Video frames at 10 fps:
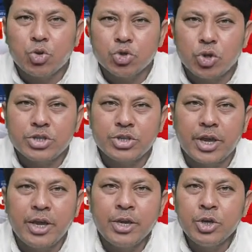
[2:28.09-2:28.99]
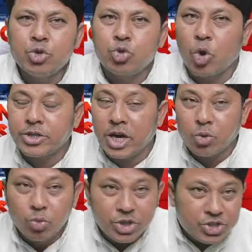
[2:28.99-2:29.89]
নিখোঁজ হয়েছে দু
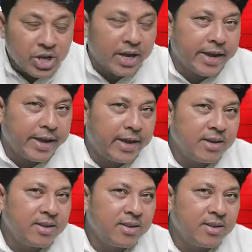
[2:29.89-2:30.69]
সালে